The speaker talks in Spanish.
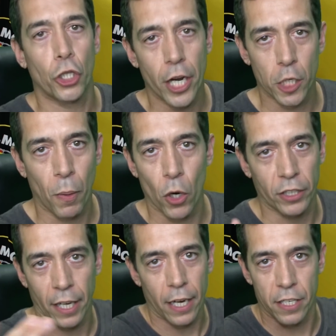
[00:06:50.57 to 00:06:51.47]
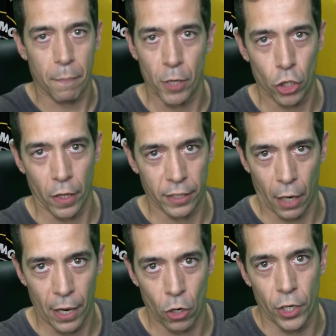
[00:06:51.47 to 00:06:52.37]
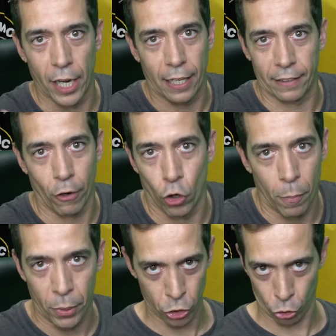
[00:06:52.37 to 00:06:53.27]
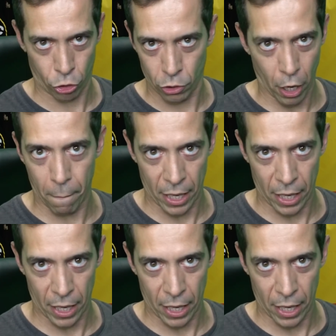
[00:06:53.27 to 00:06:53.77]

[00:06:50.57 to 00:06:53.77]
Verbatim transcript: Esto es por tener ese puesto de trabajo y el catálogo de puestos.